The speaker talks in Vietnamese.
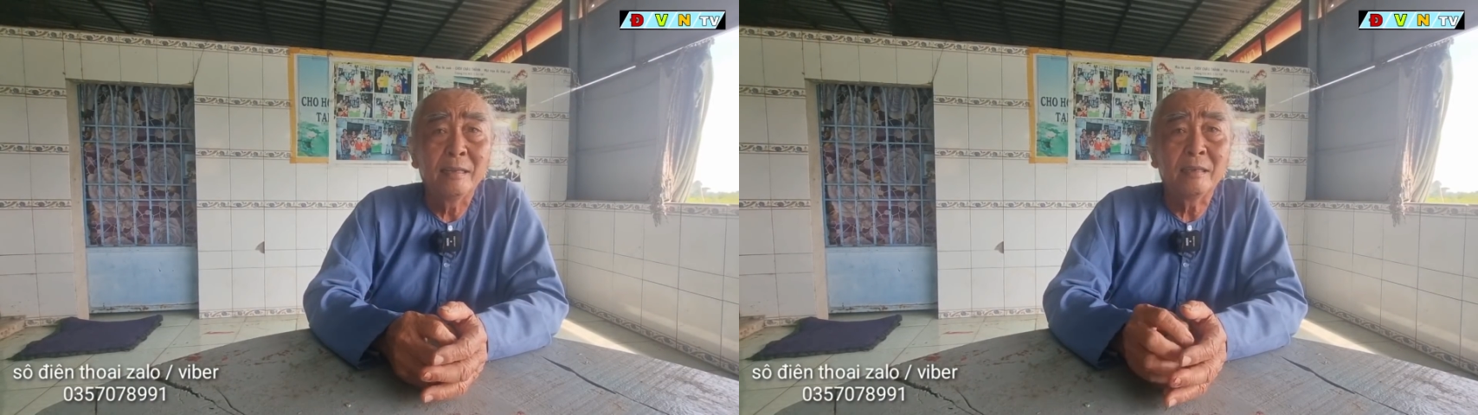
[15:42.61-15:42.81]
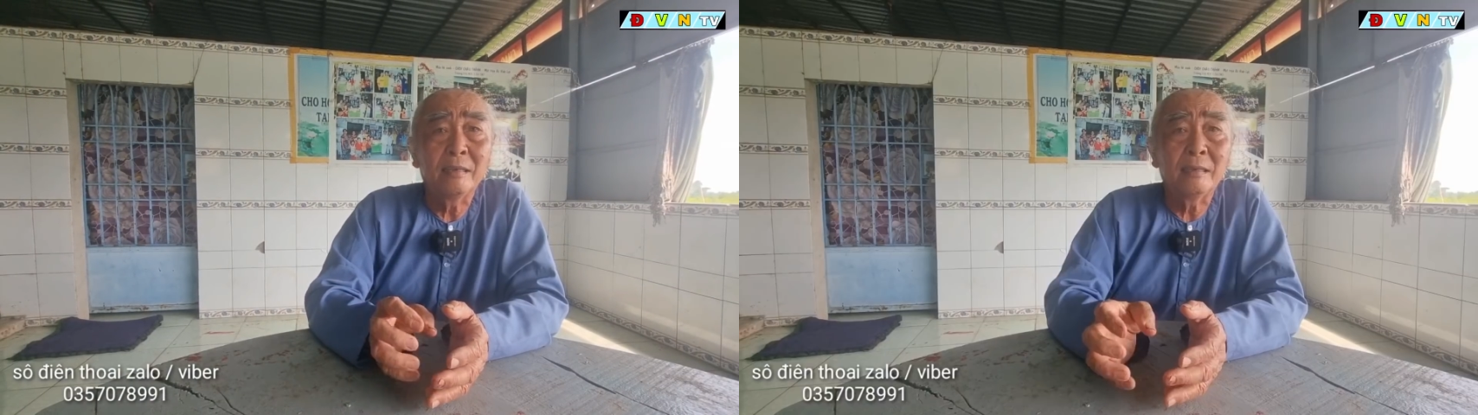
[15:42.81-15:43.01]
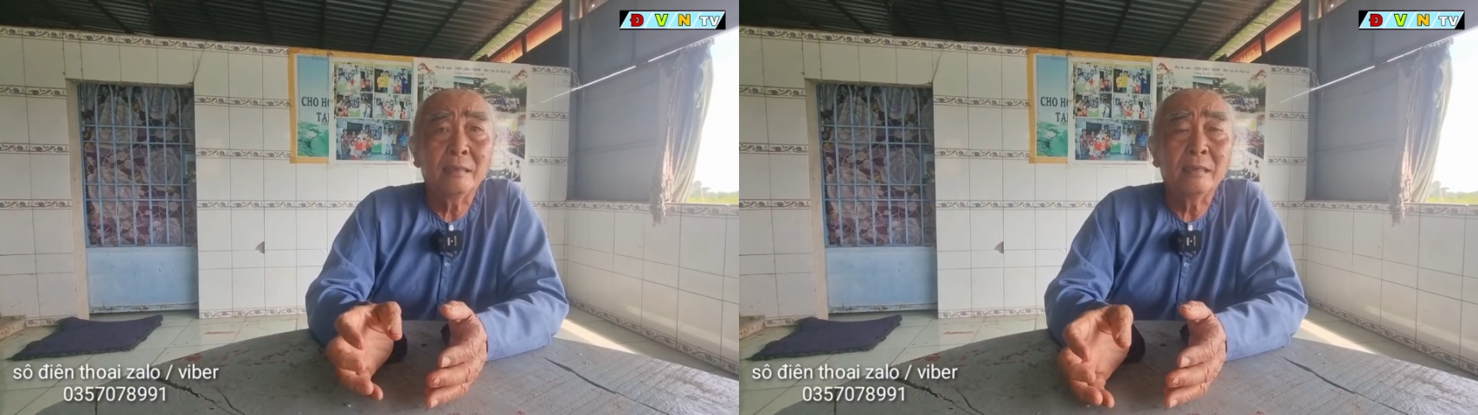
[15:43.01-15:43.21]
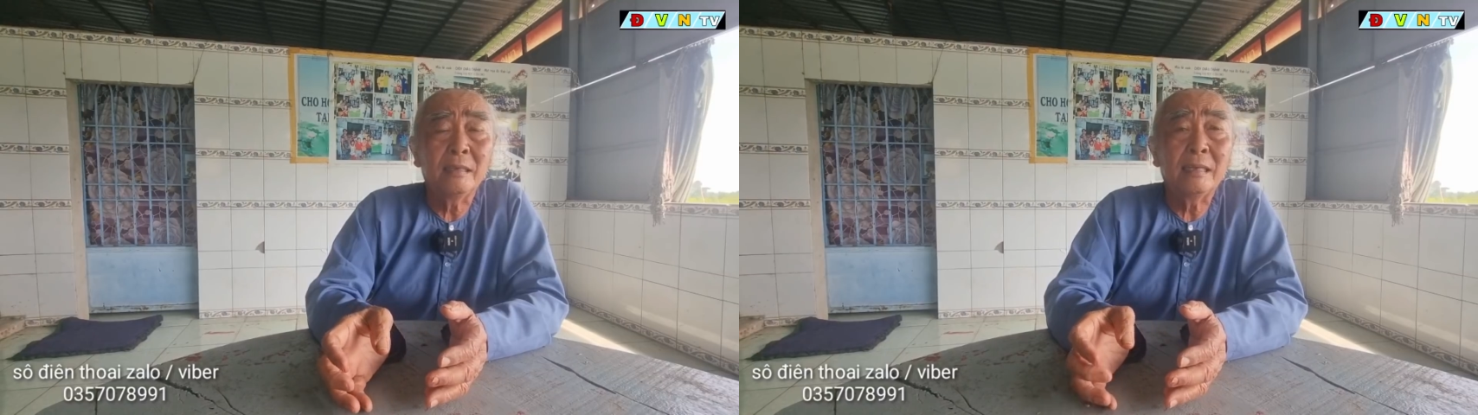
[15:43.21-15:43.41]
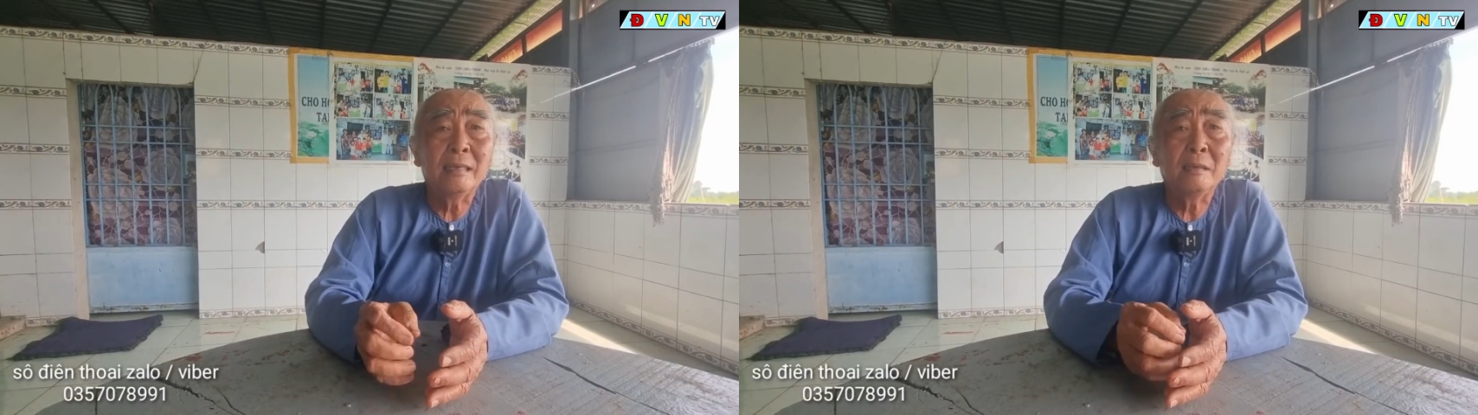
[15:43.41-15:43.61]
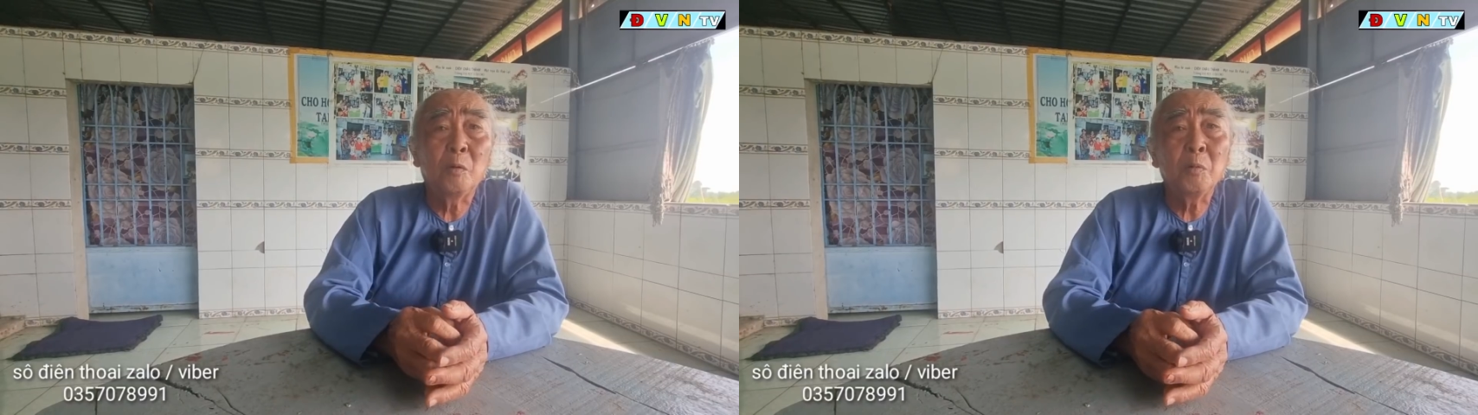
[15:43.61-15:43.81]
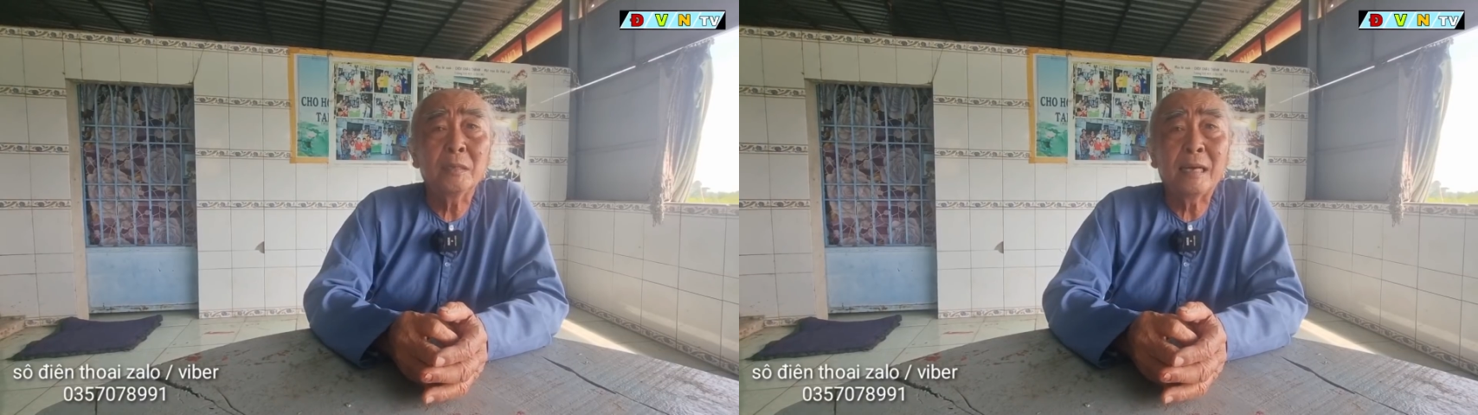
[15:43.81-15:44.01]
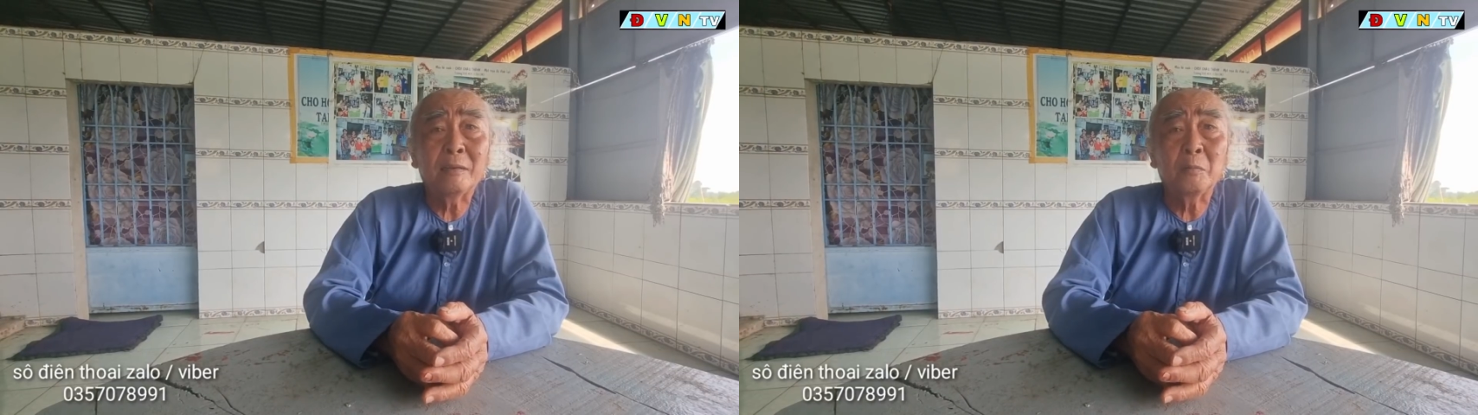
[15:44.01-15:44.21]
cho nên khi ra đi bốn
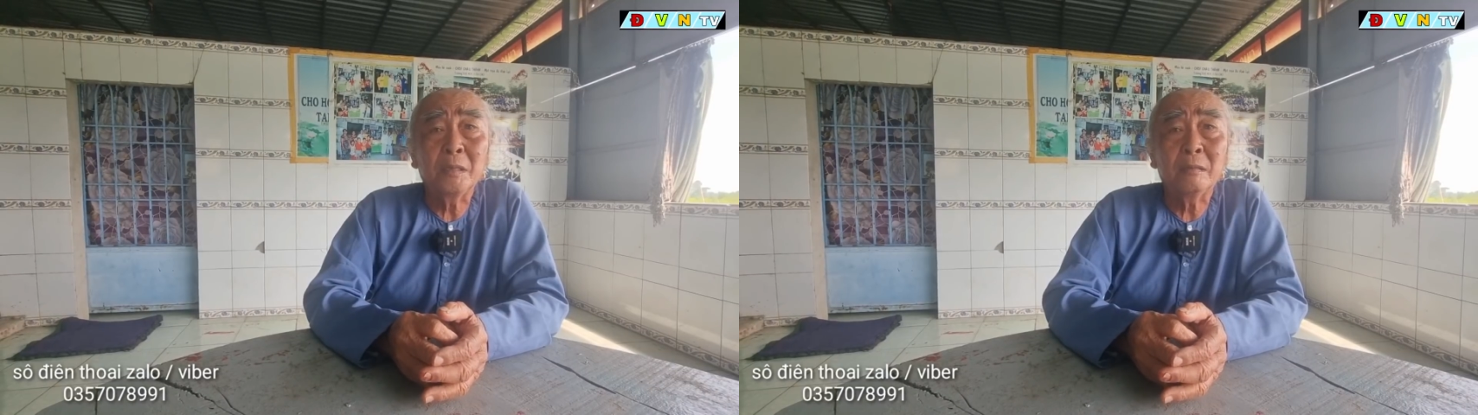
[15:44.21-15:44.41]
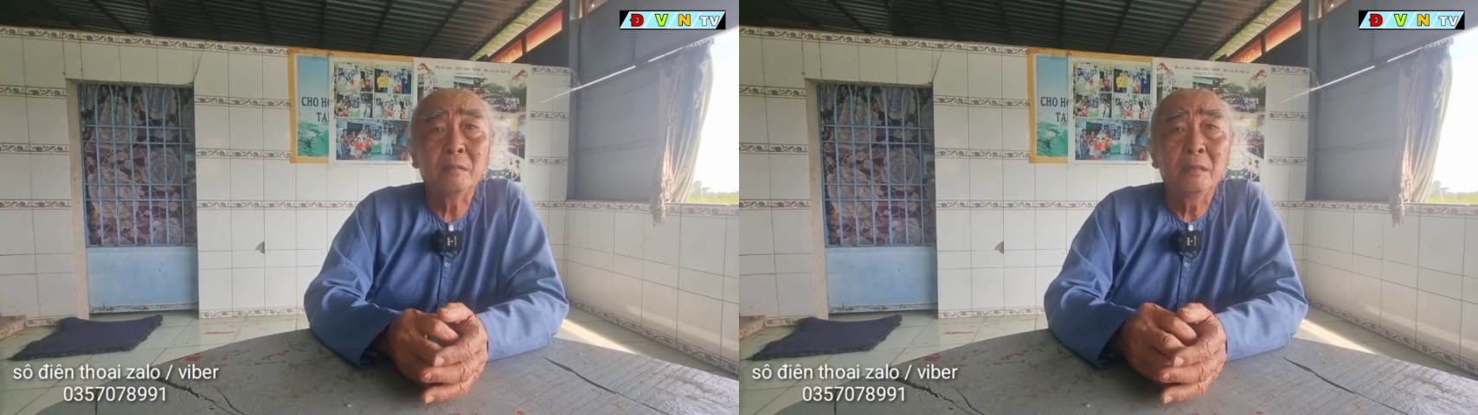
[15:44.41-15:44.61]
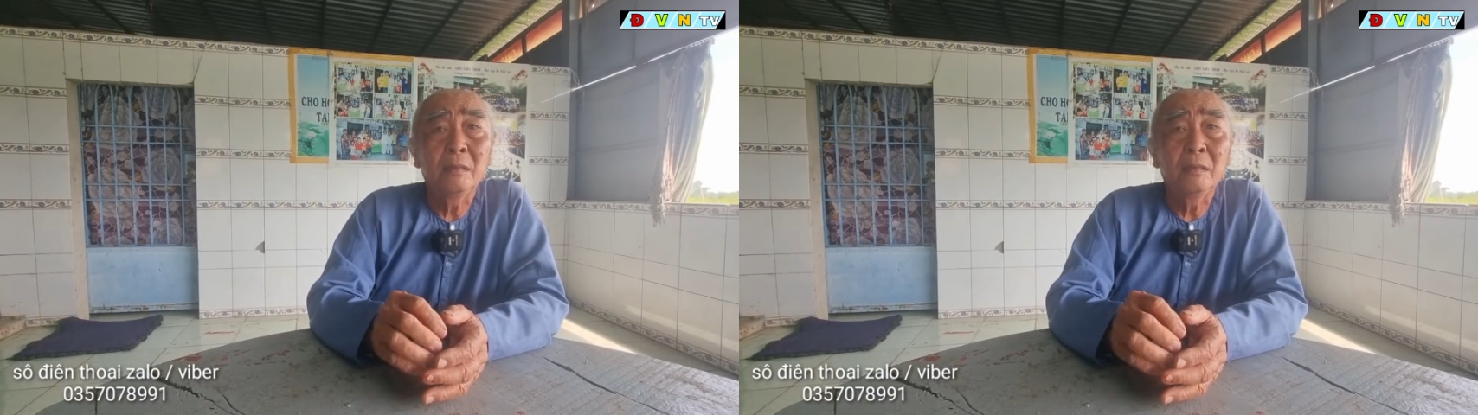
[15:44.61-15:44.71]
cửa thành cũng biết không